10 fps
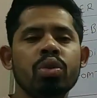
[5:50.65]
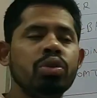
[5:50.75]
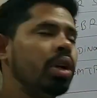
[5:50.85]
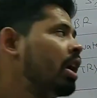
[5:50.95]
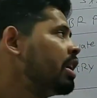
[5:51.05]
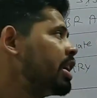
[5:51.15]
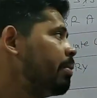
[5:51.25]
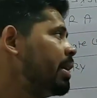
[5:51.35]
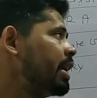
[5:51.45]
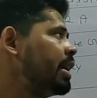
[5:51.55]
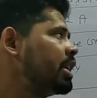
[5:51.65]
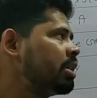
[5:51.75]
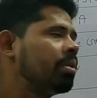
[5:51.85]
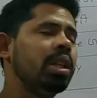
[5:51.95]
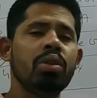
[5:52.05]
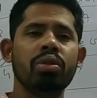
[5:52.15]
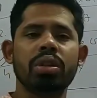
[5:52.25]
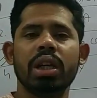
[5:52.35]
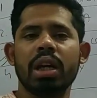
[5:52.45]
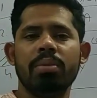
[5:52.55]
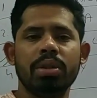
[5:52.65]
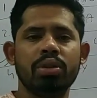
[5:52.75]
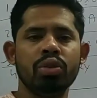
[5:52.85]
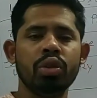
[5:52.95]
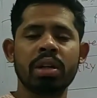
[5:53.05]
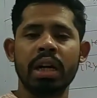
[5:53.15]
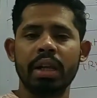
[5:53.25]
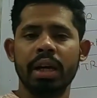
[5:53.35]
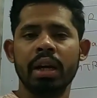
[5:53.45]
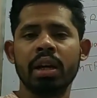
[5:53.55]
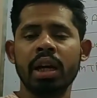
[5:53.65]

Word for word: तो जो है टर्मिनेटिंग डेसिमल देखो होता क्या बच्चों जो कट जा